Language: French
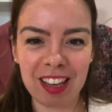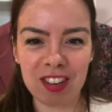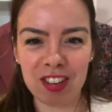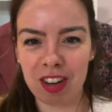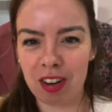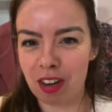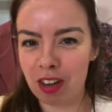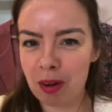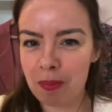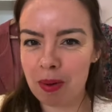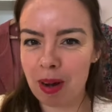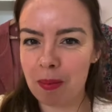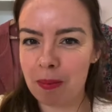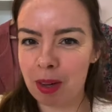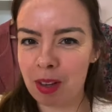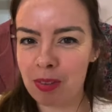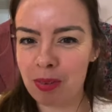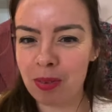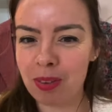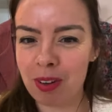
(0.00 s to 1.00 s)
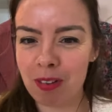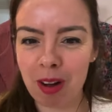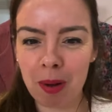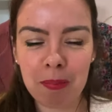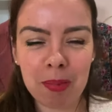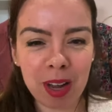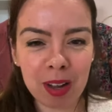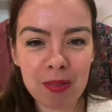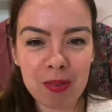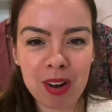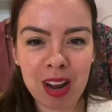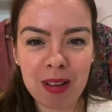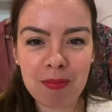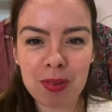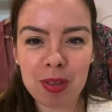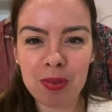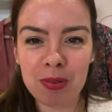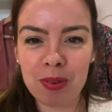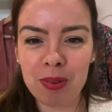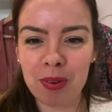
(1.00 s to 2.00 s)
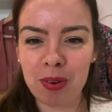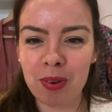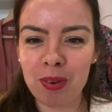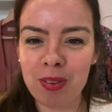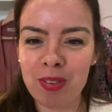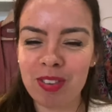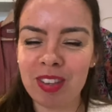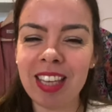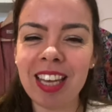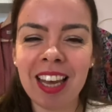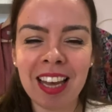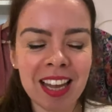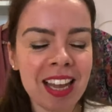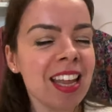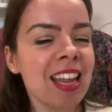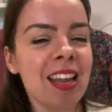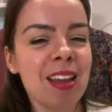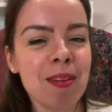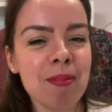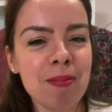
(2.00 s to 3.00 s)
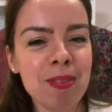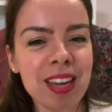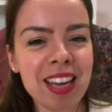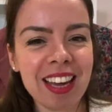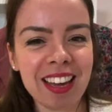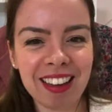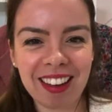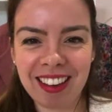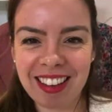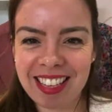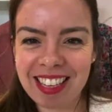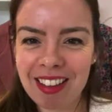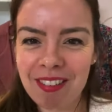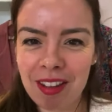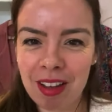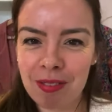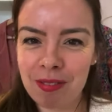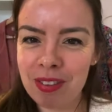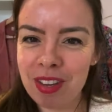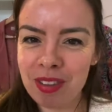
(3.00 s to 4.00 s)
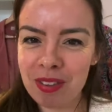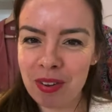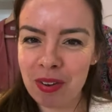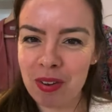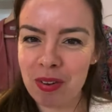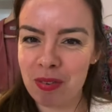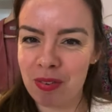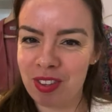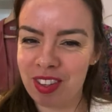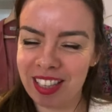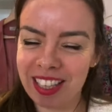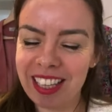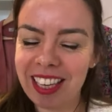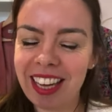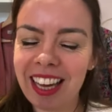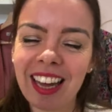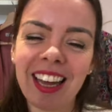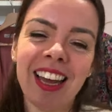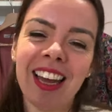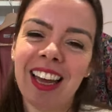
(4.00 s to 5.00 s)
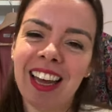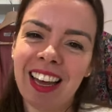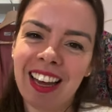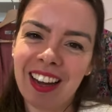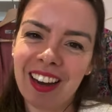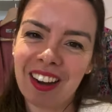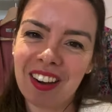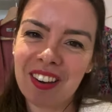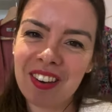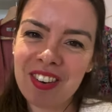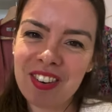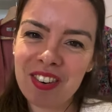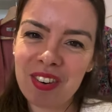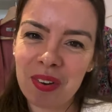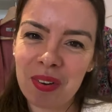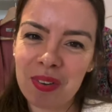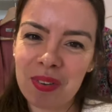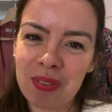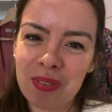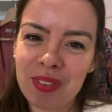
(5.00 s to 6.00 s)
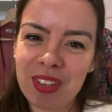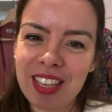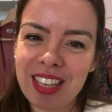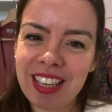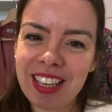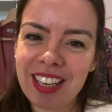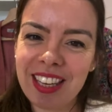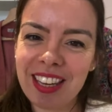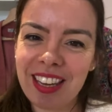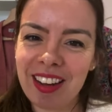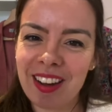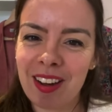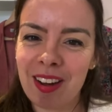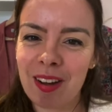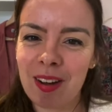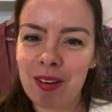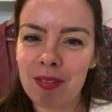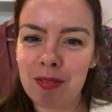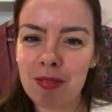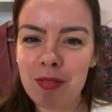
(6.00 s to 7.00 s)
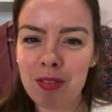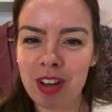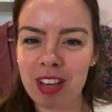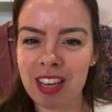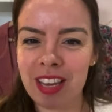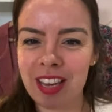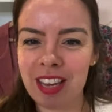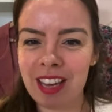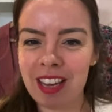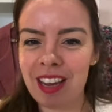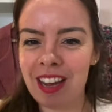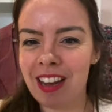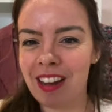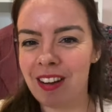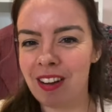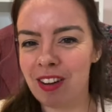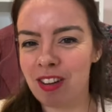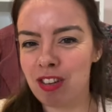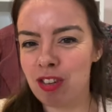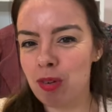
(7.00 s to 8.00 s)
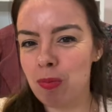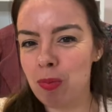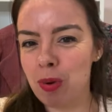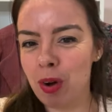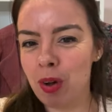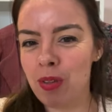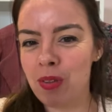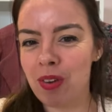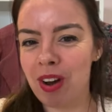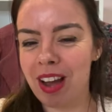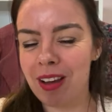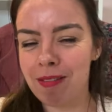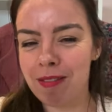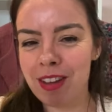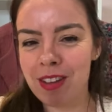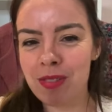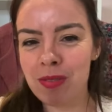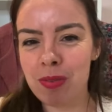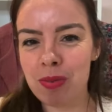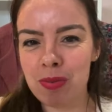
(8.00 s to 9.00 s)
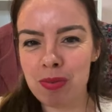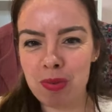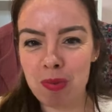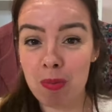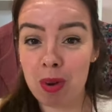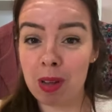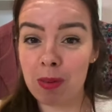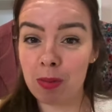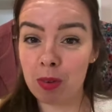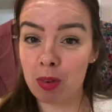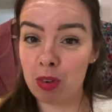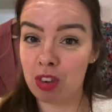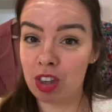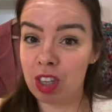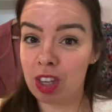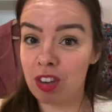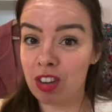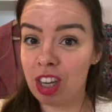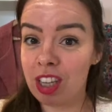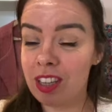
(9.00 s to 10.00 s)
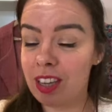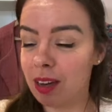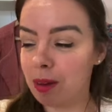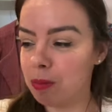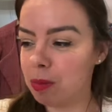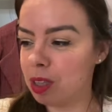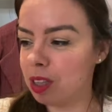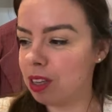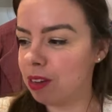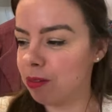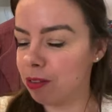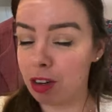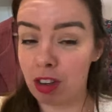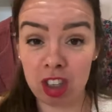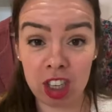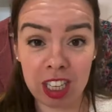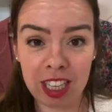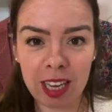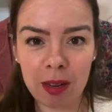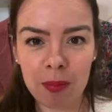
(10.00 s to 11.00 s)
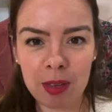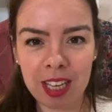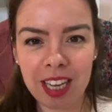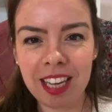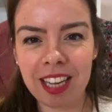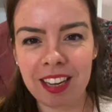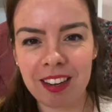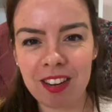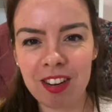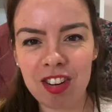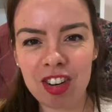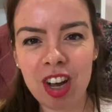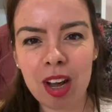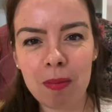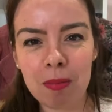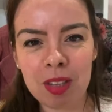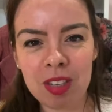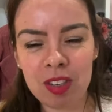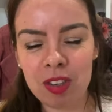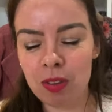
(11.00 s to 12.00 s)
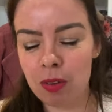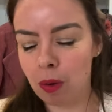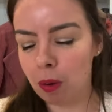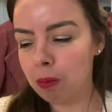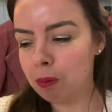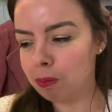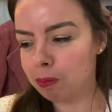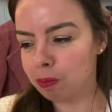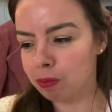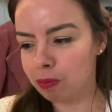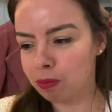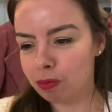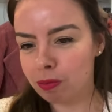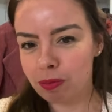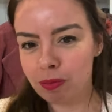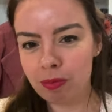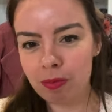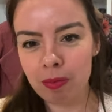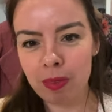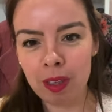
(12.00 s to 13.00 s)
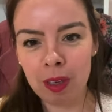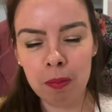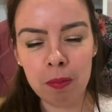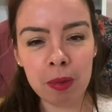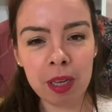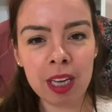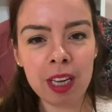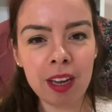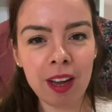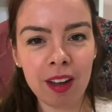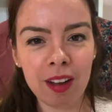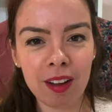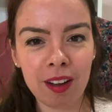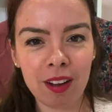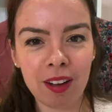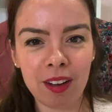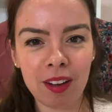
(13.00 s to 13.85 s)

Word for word: Et j'ai comme l'impression d'avoir perdu l'habitude aussi, mais euh, ça va vite revenir. Aujourd'hui, vous voyez, je porte la veste sublime que j'ai déjà terminée, enfin que j'ai terminée il y a déjà un petit temps, mais